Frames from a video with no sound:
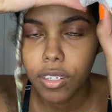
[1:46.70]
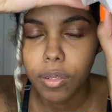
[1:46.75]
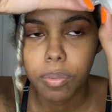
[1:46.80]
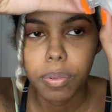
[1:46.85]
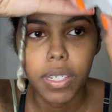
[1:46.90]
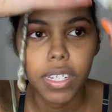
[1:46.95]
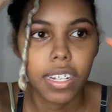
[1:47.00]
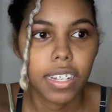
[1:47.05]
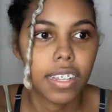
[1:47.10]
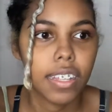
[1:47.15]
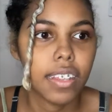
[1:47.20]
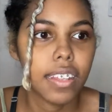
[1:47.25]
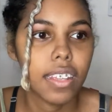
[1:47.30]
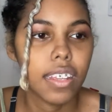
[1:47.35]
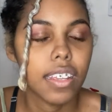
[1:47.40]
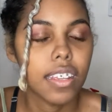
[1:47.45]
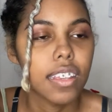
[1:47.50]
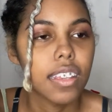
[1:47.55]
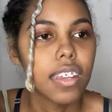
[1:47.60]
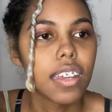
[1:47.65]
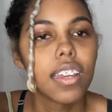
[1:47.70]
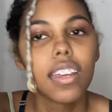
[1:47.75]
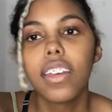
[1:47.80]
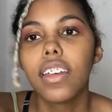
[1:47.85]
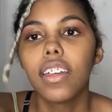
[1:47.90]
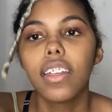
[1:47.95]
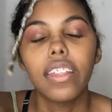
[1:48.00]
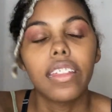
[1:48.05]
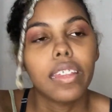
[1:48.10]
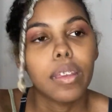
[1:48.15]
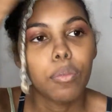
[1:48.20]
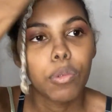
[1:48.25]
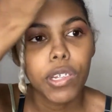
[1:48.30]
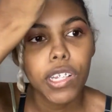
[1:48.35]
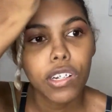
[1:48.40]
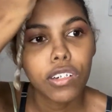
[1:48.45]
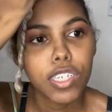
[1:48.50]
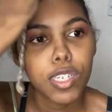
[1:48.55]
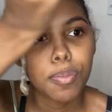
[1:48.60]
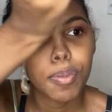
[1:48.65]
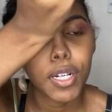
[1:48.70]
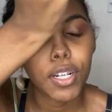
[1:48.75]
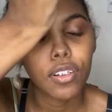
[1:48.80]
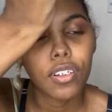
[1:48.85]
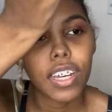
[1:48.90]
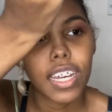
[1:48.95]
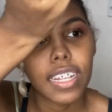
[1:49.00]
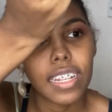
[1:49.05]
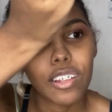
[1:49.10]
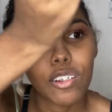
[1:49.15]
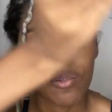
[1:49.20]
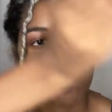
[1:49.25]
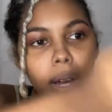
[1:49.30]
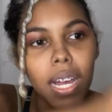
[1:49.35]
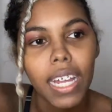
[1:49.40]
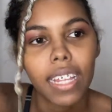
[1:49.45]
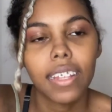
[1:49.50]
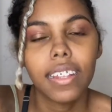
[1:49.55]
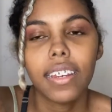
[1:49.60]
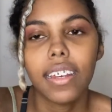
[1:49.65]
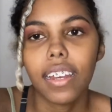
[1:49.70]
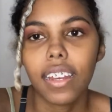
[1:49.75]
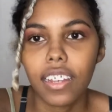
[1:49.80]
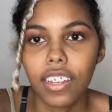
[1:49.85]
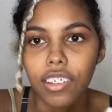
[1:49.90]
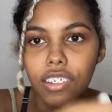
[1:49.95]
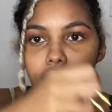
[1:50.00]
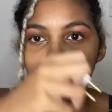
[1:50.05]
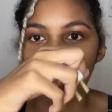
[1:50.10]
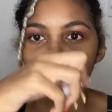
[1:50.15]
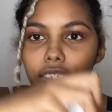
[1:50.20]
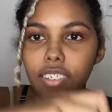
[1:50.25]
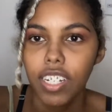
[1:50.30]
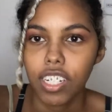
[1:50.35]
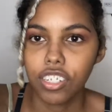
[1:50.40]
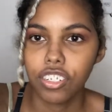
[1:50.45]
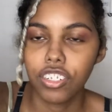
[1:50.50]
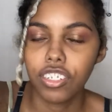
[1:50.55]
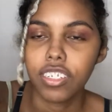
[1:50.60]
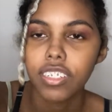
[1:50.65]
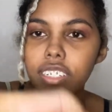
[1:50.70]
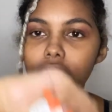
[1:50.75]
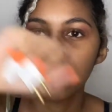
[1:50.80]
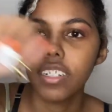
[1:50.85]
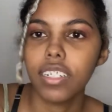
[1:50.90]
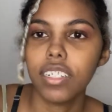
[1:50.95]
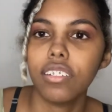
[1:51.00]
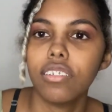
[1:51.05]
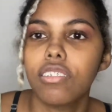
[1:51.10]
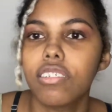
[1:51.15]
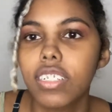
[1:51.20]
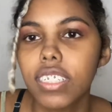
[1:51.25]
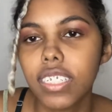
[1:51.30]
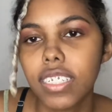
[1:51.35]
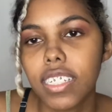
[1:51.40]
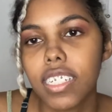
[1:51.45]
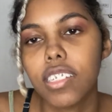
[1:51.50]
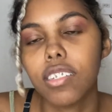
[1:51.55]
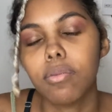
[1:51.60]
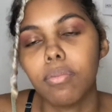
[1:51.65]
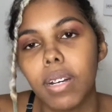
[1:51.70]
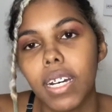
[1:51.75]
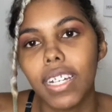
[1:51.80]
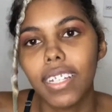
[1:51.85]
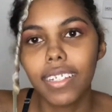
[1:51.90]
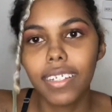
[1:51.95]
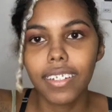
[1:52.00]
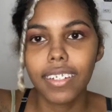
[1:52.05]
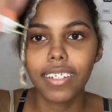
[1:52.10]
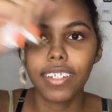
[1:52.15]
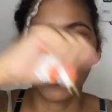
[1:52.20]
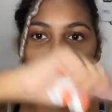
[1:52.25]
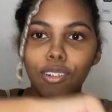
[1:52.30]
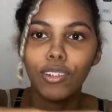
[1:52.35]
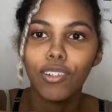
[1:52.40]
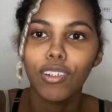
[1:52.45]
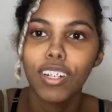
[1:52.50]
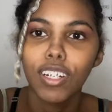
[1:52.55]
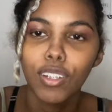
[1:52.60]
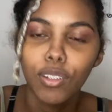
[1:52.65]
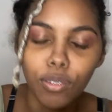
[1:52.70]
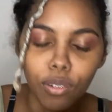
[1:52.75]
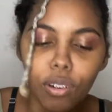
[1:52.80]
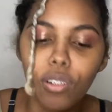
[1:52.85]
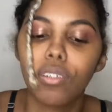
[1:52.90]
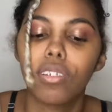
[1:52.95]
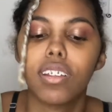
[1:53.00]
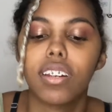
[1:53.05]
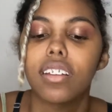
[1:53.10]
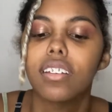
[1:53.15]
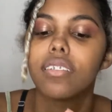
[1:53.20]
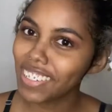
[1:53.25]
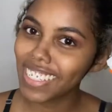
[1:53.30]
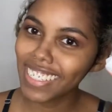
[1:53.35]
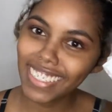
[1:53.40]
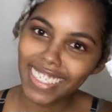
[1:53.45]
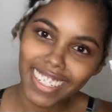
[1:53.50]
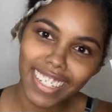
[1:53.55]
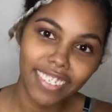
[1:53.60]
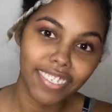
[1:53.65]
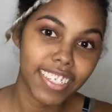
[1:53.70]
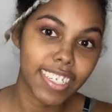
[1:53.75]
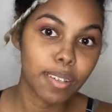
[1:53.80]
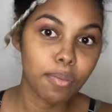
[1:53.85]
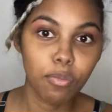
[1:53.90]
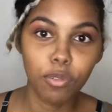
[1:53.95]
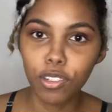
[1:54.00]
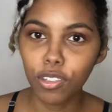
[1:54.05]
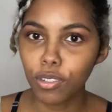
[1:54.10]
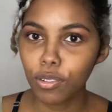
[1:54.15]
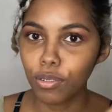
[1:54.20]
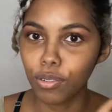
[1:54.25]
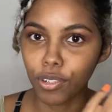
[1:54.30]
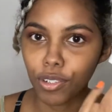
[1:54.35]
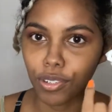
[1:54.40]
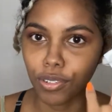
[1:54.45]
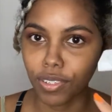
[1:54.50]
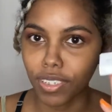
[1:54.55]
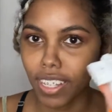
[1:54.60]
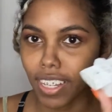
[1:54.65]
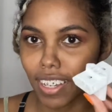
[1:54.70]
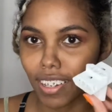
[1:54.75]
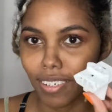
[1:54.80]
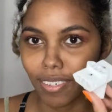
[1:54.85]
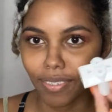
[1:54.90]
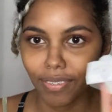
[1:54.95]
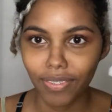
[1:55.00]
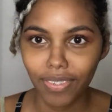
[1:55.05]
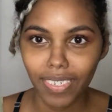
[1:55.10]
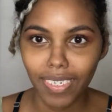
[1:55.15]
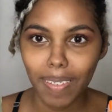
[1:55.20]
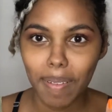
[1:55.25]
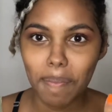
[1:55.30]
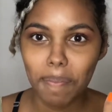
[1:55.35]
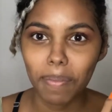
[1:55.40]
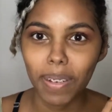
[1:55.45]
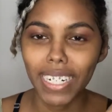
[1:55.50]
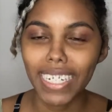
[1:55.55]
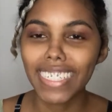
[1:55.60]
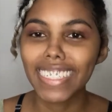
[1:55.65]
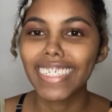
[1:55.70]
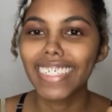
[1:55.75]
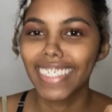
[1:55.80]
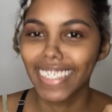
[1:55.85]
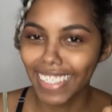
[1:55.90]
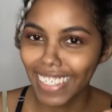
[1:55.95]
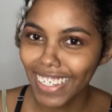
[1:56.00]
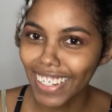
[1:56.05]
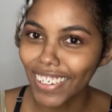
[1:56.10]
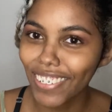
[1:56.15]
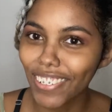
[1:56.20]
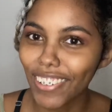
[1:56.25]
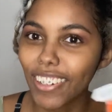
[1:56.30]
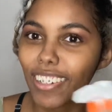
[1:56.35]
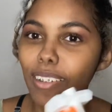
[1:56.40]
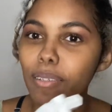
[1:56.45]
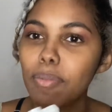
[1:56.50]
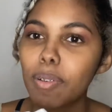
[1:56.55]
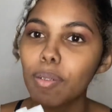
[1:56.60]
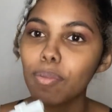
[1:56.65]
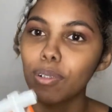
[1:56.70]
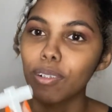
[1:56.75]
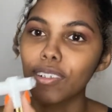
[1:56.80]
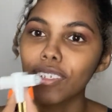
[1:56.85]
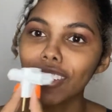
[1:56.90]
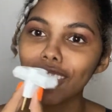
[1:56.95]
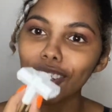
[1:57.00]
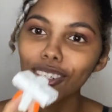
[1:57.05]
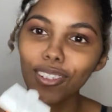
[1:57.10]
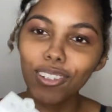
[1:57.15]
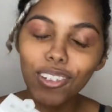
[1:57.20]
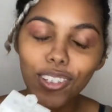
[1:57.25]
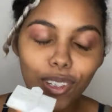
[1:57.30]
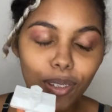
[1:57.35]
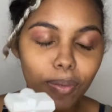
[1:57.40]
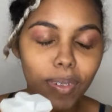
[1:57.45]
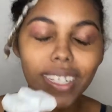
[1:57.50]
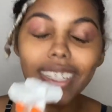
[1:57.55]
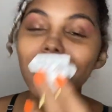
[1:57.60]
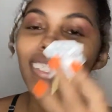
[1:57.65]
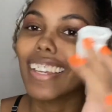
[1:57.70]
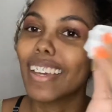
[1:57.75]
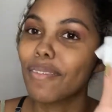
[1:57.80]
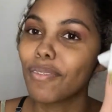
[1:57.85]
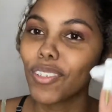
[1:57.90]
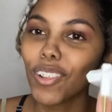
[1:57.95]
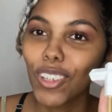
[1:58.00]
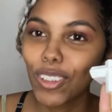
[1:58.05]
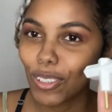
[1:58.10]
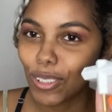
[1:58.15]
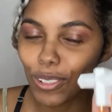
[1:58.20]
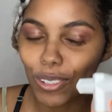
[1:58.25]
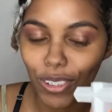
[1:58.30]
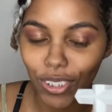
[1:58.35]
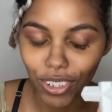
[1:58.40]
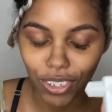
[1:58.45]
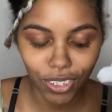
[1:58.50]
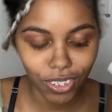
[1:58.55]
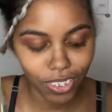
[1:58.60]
porque aqui tem tem muita coisa pra colocar na tomada, aí eu tenho que ficar desligando coisas da tomada e colocando outra. Mas daqui vai ser muito útil, sério. Parece que não, que eu comprei uma coisa inútil, mas é muito útil.